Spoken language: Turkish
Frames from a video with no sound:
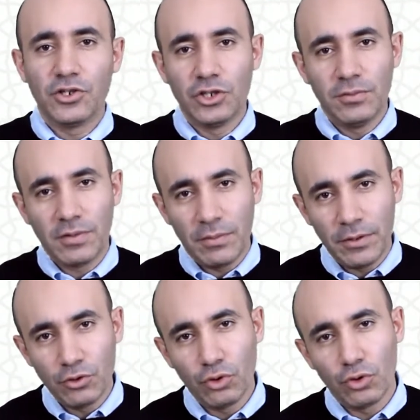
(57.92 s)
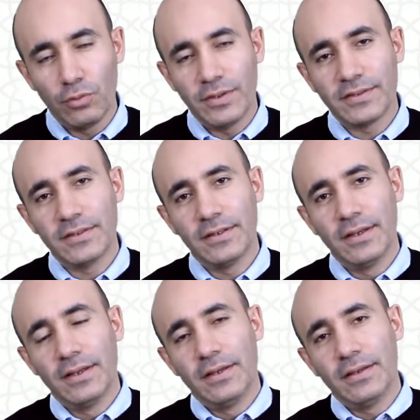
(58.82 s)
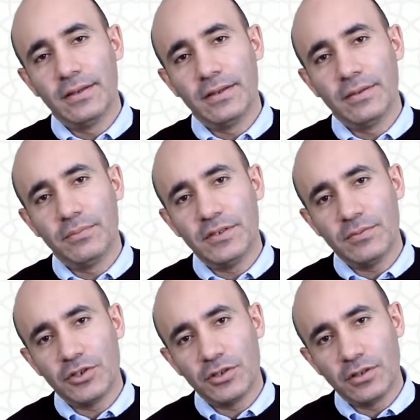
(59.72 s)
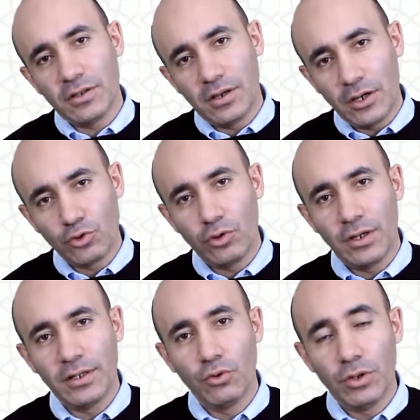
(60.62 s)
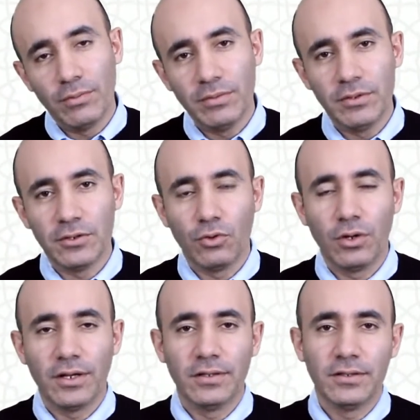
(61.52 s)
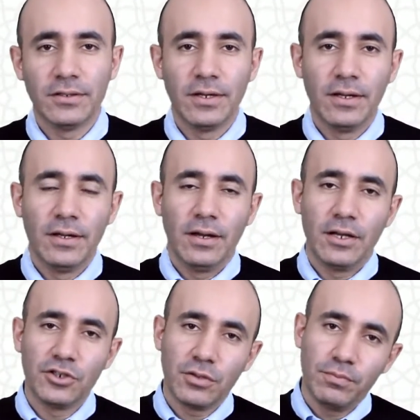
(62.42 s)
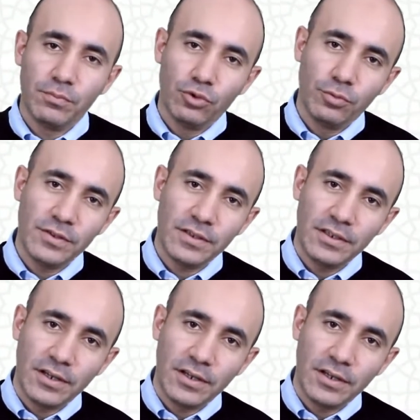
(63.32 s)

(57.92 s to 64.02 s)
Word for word: açılıp kapanıyor olması e, bizim için harikulade önemli bir olaydır. Ancak bunu biz